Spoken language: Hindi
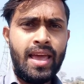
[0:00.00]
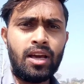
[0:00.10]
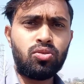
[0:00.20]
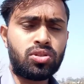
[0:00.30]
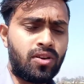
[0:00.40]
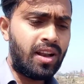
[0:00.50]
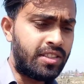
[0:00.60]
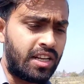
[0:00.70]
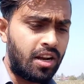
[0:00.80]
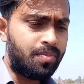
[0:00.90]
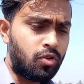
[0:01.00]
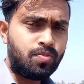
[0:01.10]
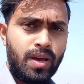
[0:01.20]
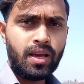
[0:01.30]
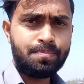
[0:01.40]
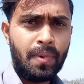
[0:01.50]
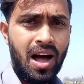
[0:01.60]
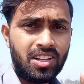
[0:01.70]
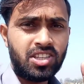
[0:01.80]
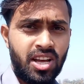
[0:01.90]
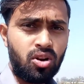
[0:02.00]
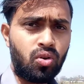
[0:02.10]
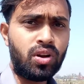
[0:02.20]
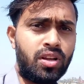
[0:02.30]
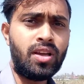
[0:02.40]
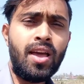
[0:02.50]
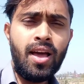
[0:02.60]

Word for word: एक दूसरे वाले चैनल पे उस पर पाँच हज़ार लोगों ने